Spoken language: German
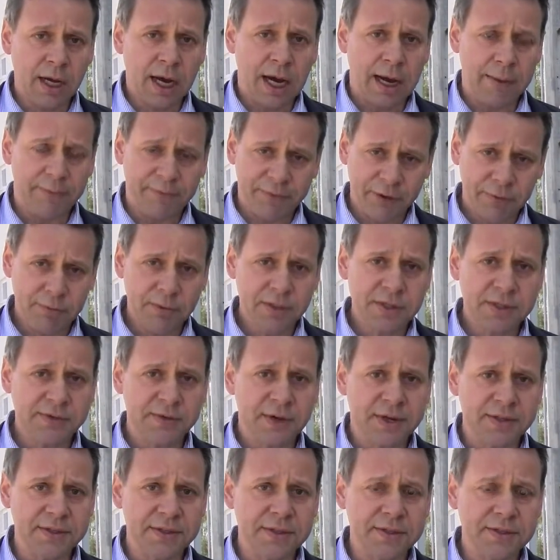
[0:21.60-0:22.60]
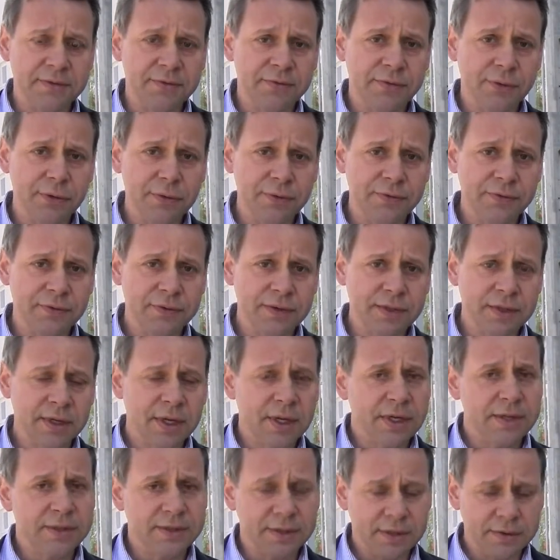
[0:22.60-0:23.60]
Ab 25.05.
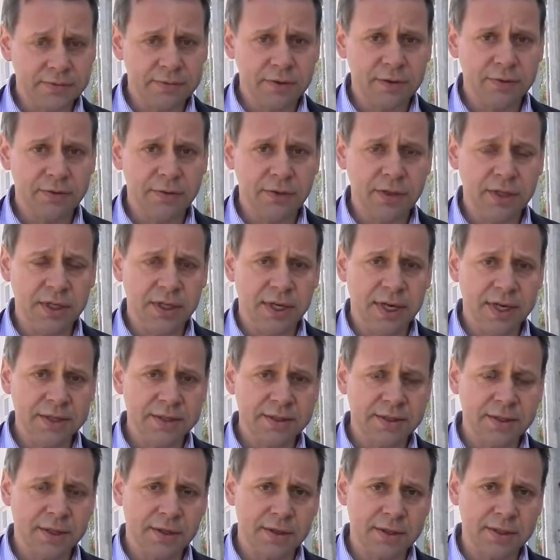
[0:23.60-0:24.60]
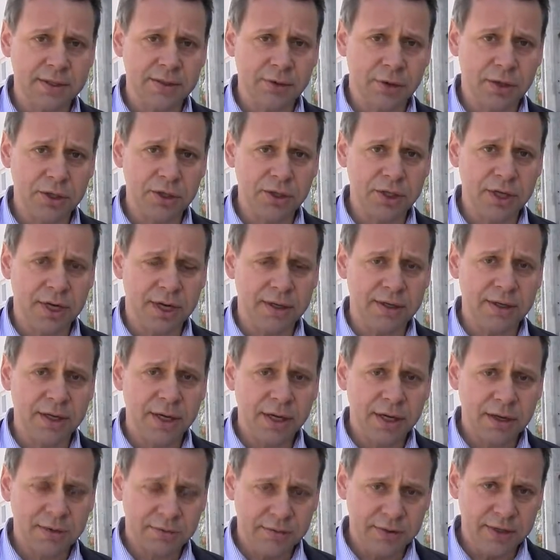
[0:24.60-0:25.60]
sind wir für die Gäste aus Deutschland
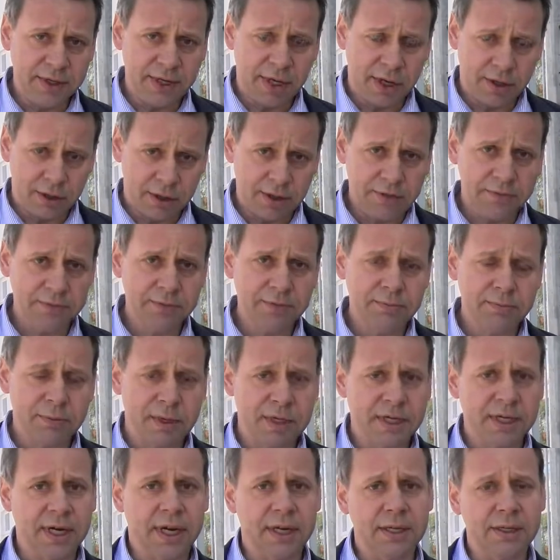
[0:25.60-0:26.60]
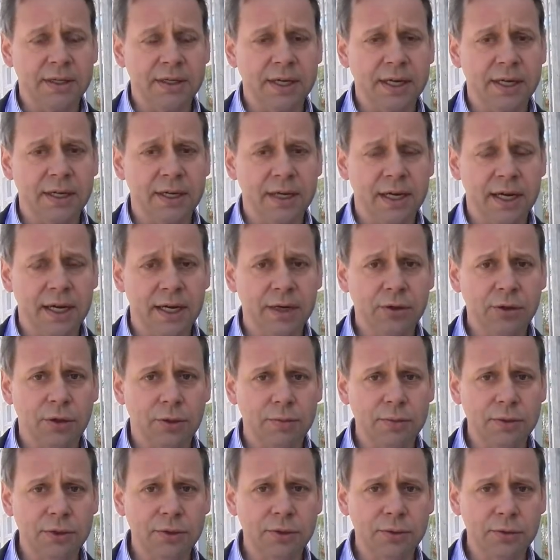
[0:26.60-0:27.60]
wieder offen. Man kann gerne
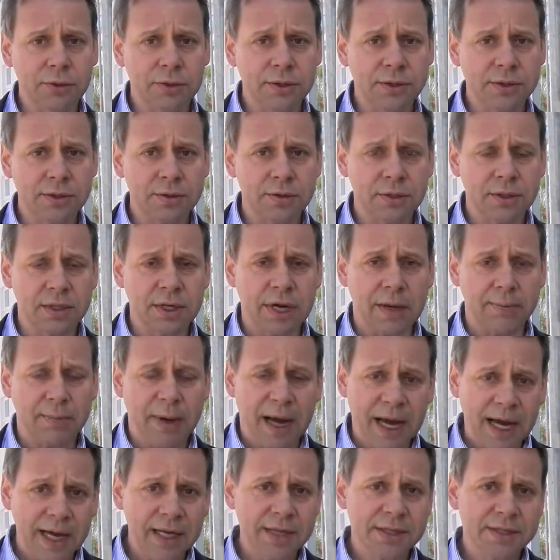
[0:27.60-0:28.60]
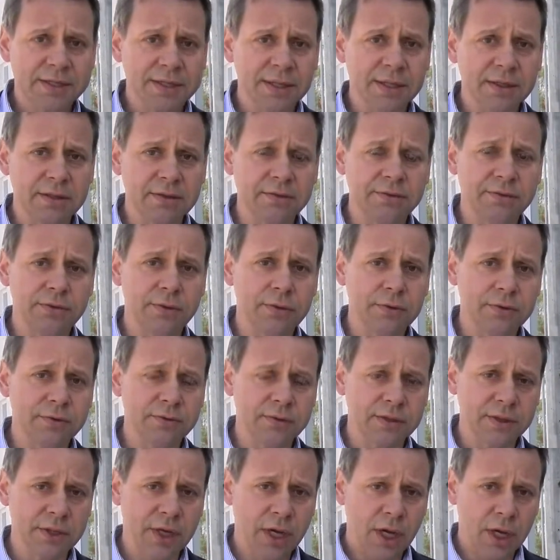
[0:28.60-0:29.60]
herkommen zu uns und ab
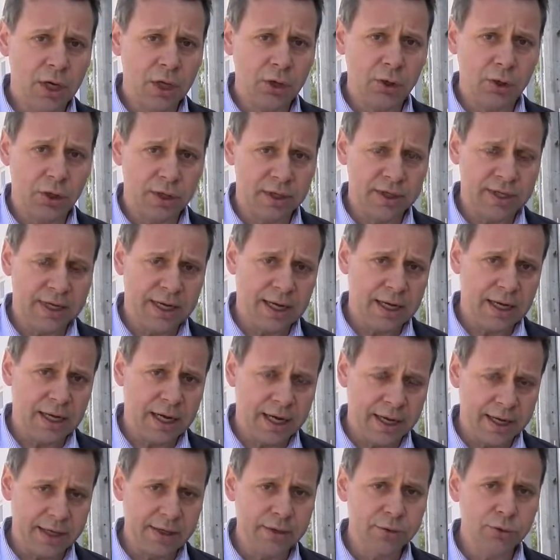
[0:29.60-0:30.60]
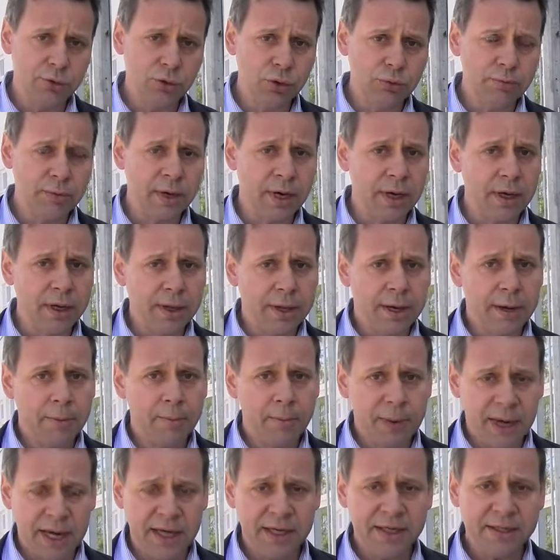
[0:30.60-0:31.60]
18.05. können alle Eigentümer,
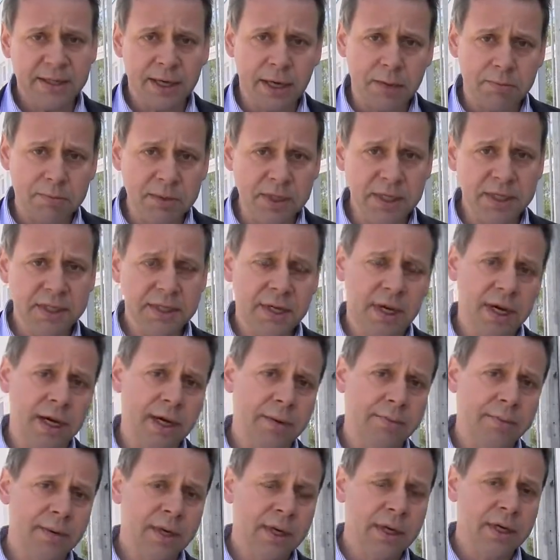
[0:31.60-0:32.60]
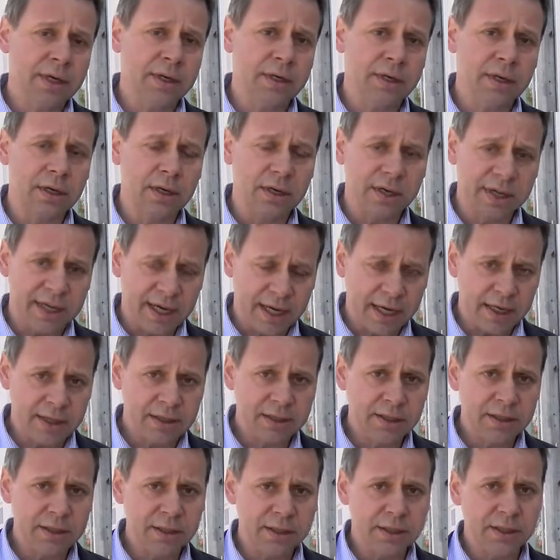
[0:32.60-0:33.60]
Pächter, Mieter äh,
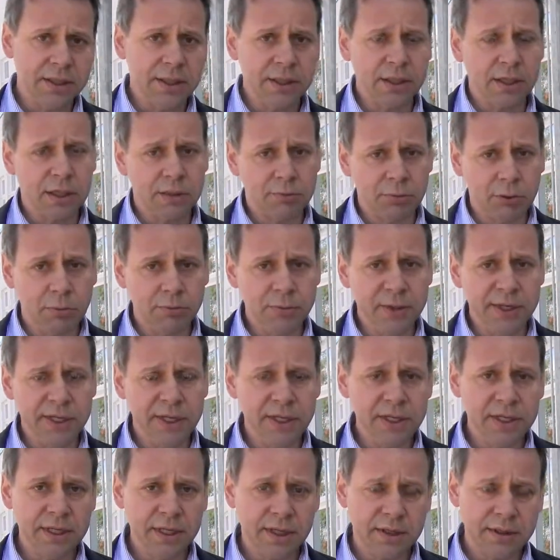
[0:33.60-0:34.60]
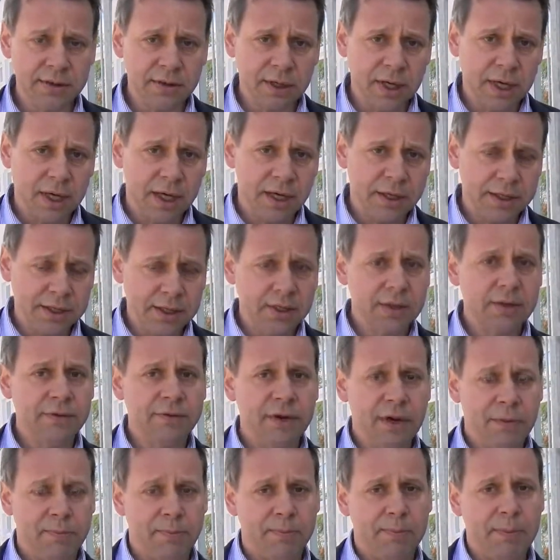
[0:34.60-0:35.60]
gerne ihre Immobilien, ihre
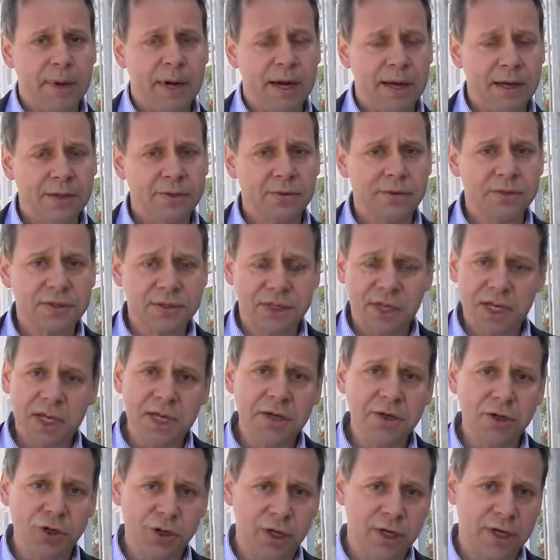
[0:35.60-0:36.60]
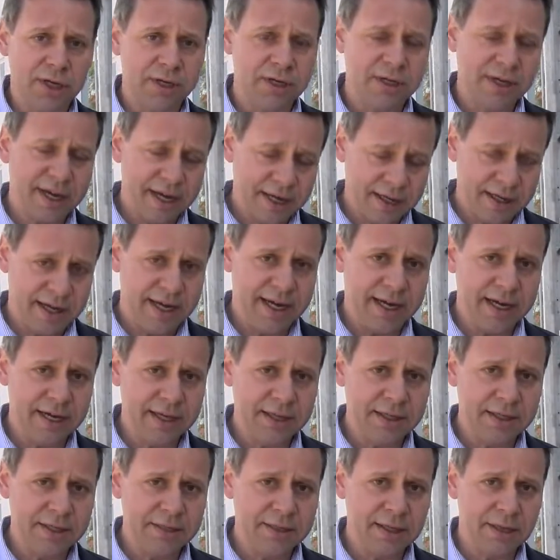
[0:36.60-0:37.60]
Verpachtungsgegenstände gerne
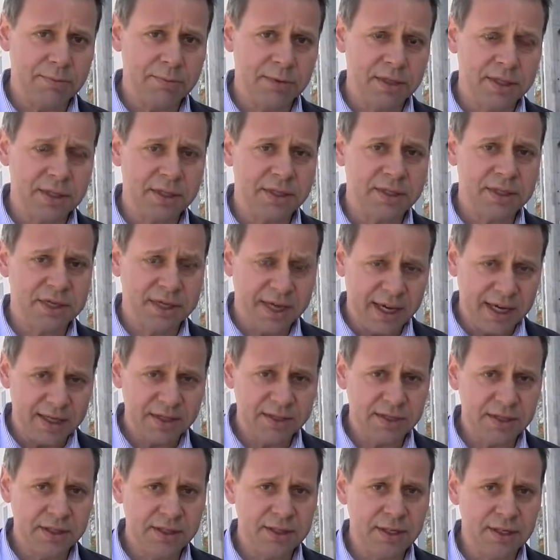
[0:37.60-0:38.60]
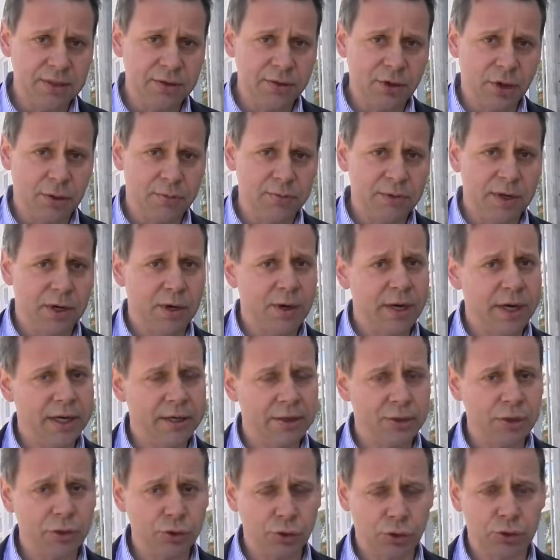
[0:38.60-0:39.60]
herrichten, damit die Gäste, die dann kommen, auch
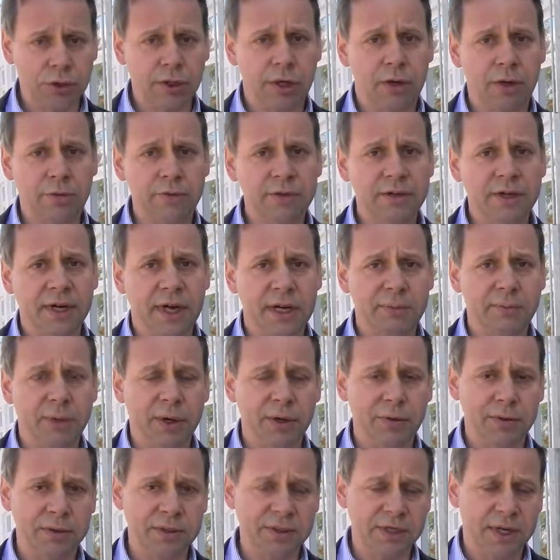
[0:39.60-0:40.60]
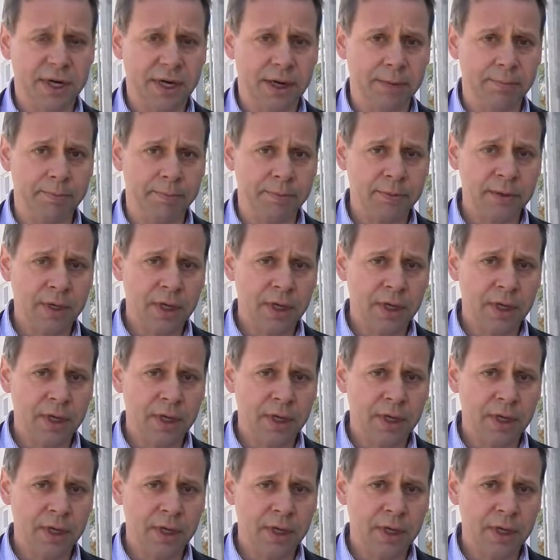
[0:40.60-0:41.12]
einen schönen Aufenthalt bei uns haben.